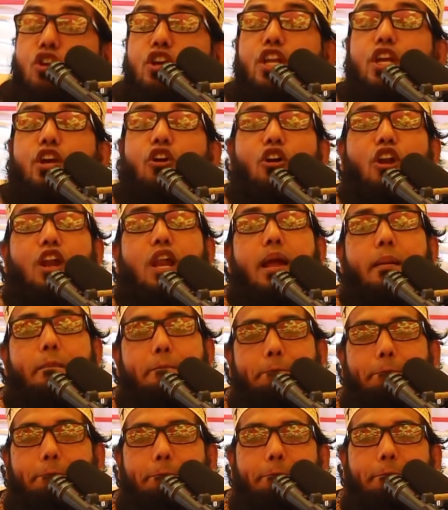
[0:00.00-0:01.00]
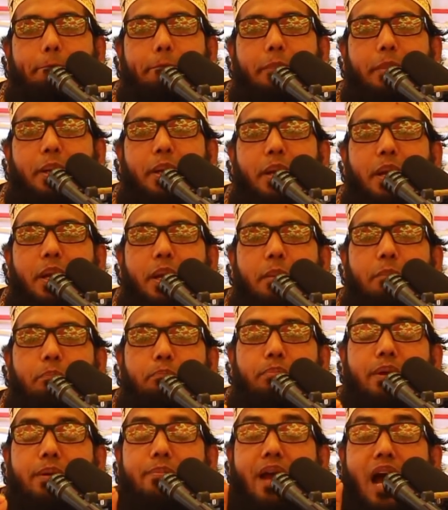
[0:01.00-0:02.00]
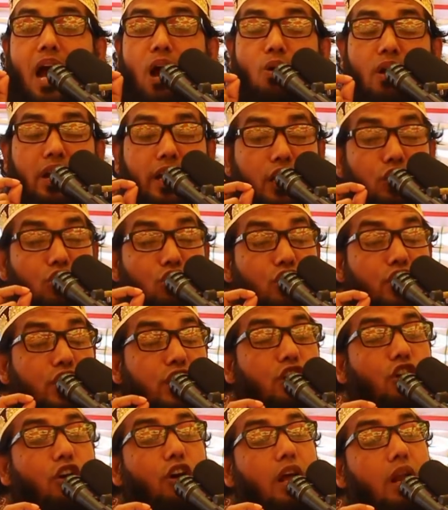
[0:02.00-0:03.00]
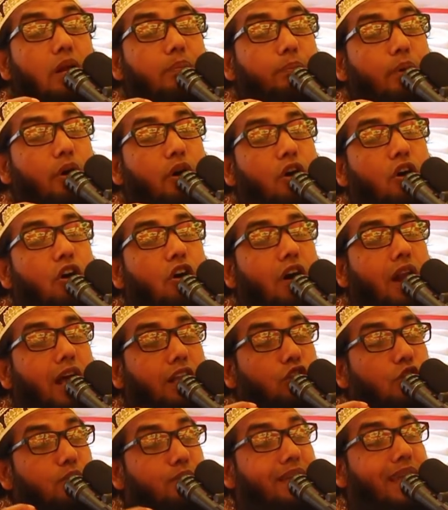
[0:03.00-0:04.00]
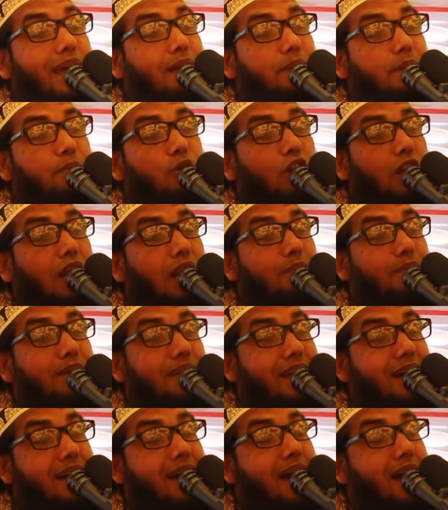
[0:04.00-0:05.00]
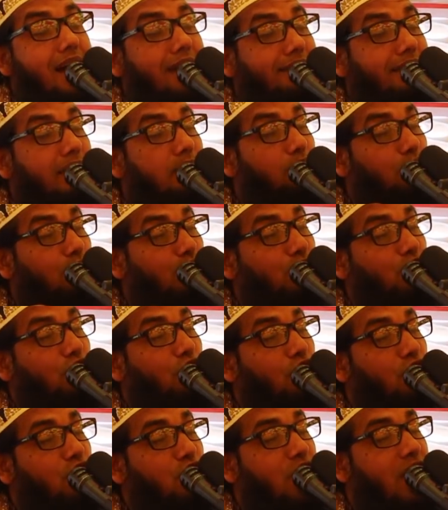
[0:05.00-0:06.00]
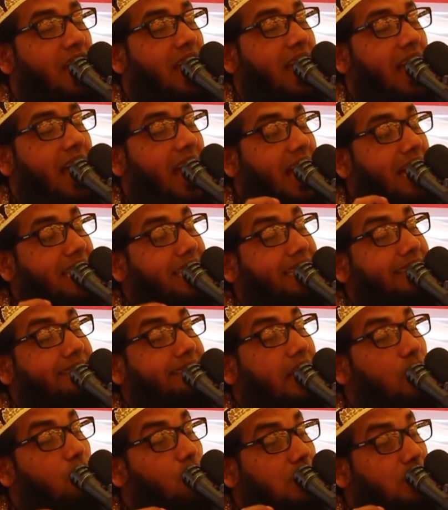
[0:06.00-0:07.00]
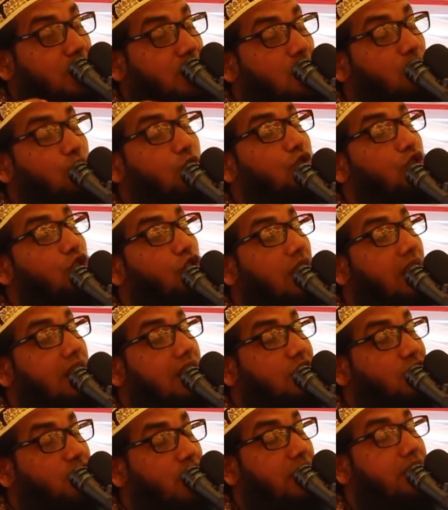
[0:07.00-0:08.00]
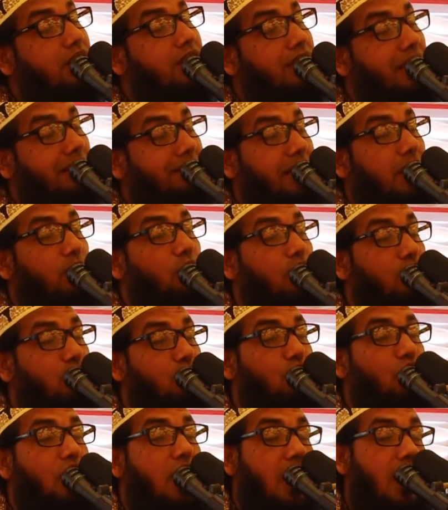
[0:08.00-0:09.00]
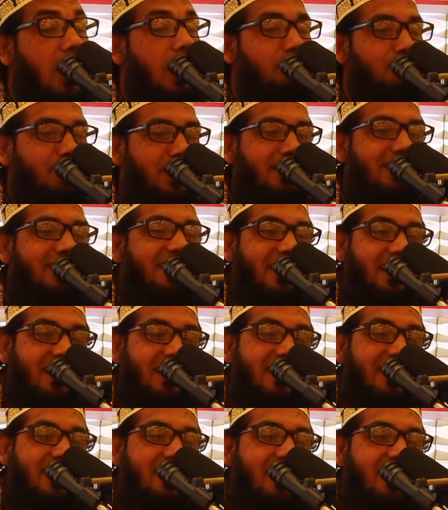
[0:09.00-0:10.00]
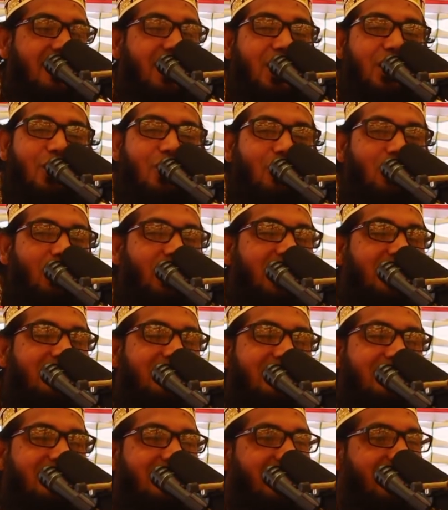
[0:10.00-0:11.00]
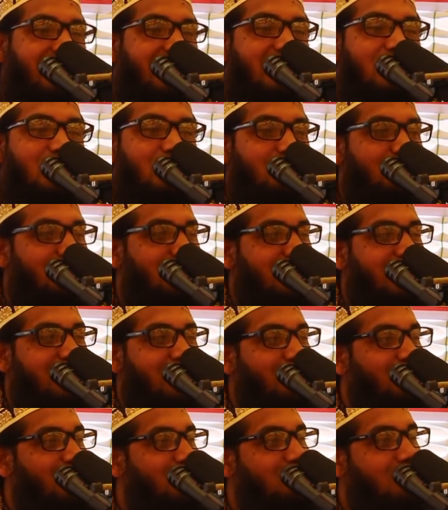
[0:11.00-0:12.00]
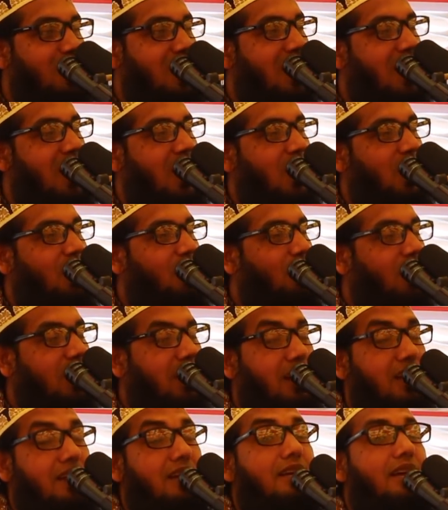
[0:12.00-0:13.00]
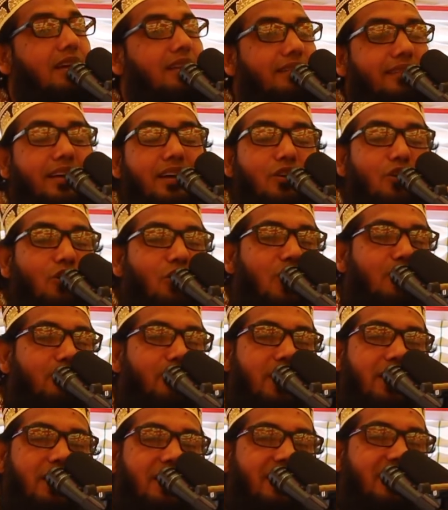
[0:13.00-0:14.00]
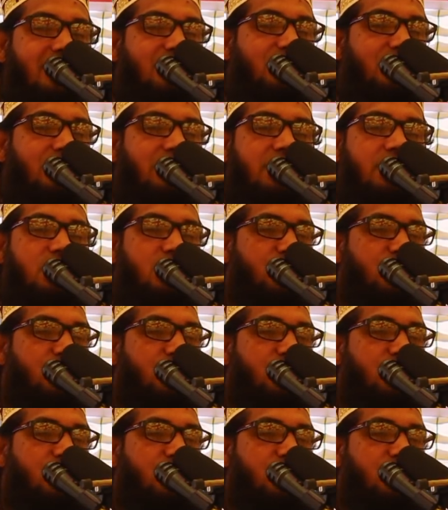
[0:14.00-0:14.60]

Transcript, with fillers: তৈরি করলাম বিবি হাওয়াকে তৈরি করার পর আদমকে আমি বললাম ইয়া আদা মুস্কন আন্তা ওয়াজাউজুকাল জান্নাতা ওয়া কুলা মিনহা রগাদান হাইসু শিতুমা ওয়ালা তাকরাবা হাযিহি